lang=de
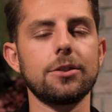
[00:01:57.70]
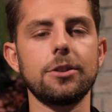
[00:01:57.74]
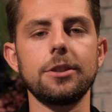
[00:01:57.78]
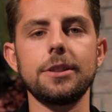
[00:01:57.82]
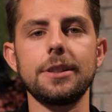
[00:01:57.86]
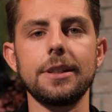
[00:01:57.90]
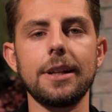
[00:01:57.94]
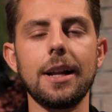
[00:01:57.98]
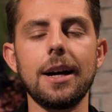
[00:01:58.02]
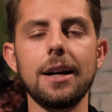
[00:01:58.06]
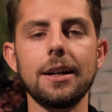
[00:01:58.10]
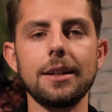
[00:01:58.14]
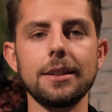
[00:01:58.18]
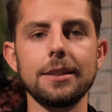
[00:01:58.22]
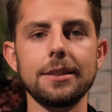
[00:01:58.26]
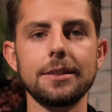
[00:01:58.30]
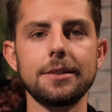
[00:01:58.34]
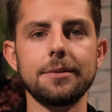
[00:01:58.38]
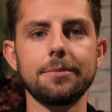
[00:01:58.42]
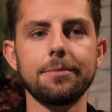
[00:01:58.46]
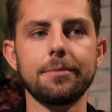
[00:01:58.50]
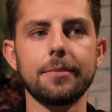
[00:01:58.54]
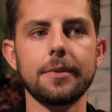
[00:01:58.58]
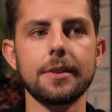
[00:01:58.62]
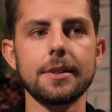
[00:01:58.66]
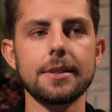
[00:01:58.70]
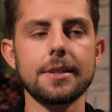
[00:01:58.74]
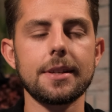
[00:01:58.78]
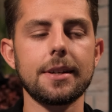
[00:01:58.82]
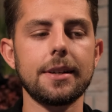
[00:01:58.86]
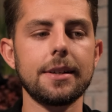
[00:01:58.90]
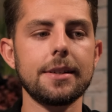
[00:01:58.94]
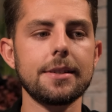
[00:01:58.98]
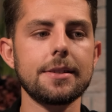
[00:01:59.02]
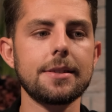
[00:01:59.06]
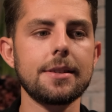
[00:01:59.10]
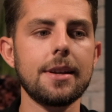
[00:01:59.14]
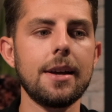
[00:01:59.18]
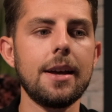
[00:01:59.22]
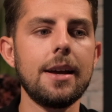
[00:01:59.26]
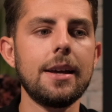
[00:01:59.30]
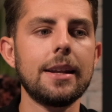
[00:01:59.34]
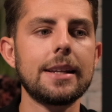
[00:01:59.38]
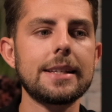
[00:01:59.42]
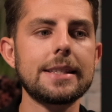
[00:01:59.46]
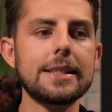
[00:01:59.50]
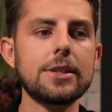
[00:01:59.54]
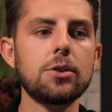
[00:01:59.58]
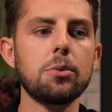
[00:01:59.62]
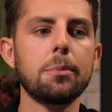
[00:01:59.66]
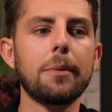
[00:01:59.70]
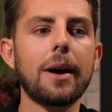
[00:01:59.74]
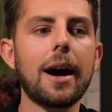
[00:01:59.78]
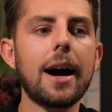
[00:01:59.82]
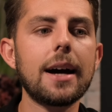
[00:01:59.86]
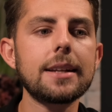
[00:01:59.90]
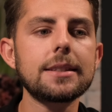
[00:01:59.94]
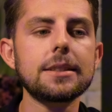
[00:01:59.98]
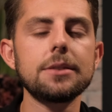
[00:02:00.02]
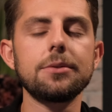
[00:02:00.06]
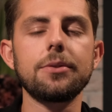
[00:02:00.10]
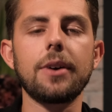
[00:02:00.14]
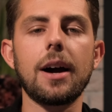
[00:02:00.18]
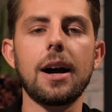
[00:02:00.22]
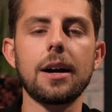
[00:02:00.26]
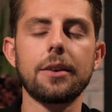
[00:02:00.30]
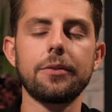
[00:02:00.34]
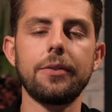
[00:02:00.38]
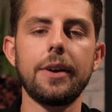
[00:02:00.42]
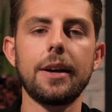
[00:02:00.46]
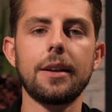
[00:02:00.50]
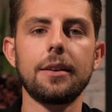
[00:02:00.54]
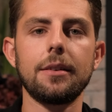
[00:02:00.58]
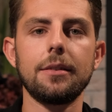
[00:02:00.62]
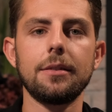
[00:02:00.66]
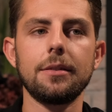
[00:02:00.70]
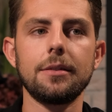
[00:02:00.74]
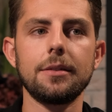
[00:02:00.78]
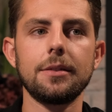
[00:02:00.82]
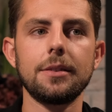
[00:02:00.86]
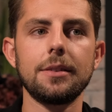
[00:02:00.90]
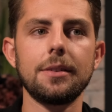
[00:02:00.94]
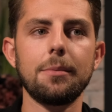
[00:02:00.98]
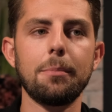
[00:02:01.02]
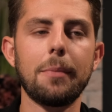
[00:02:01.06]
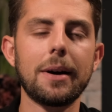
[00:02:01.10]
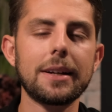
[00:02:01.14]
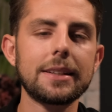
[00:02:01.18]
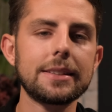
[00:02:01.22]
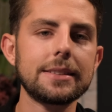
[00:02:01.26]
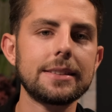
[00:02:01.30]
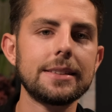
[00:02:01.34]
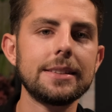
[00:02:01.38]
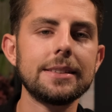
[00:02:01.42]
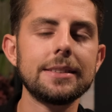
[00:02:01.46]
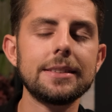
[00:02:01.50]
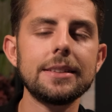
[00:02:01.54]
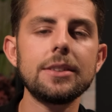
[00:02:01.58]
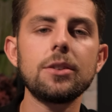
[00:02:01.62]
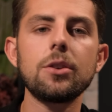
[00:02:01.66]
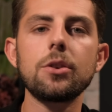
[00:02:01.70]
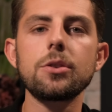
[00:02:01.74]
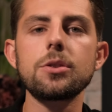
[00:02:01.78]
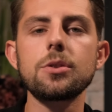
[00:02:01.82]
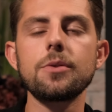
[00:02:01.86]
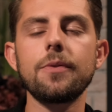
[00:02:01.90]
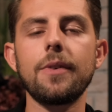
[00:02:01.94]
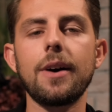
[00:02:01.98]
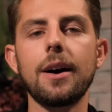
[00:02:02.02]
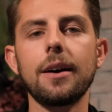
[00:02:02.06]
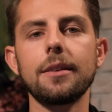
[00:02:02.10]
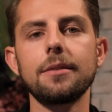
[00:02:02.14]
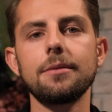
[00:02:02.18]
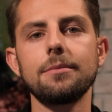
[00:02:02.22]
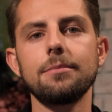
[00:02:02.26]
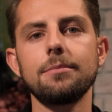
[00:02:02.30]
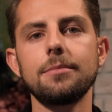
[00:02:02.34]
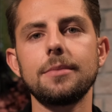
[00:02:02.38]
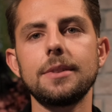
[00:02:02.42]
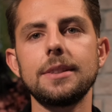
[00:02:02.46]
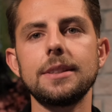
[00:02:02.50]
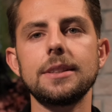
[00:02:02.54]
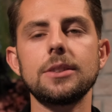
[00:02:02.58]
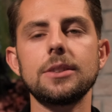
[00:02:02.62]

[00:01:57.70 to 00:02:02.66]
solche Nachrichten. Das heißt, dass ich um Rat gefragt werde macht es hier Sinn, noch zu warten, die